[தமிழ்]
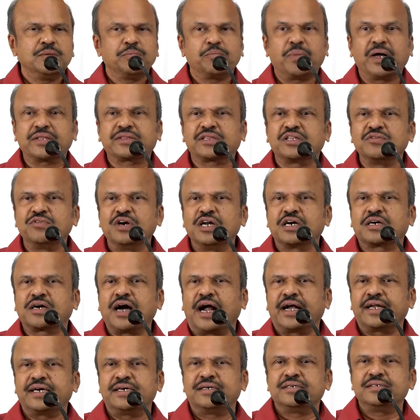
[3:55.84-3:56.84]
பத்து
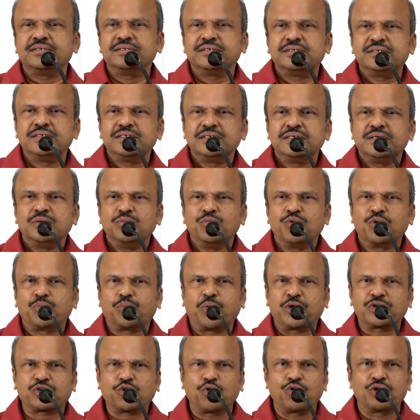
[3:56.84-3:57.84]
விழுக்காடு
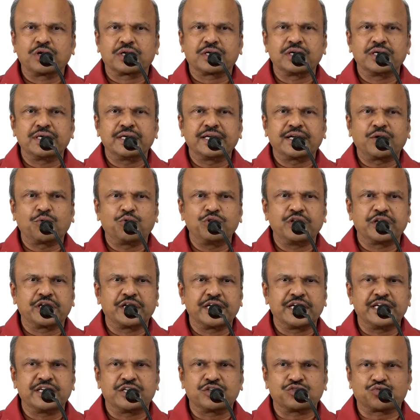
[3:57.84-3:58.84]
முற்பட்டோருக்கு
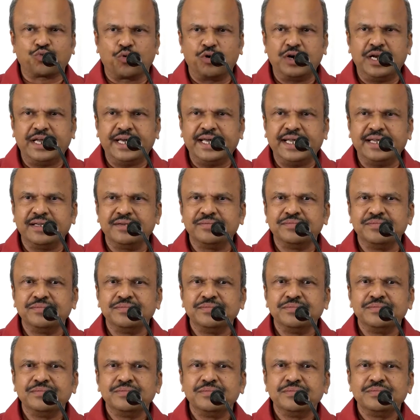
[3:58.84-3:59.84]
இடஒதுக்கீடு என்று சொல்லி
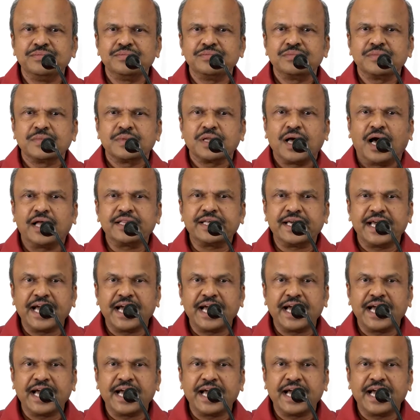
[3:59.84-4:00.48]
அது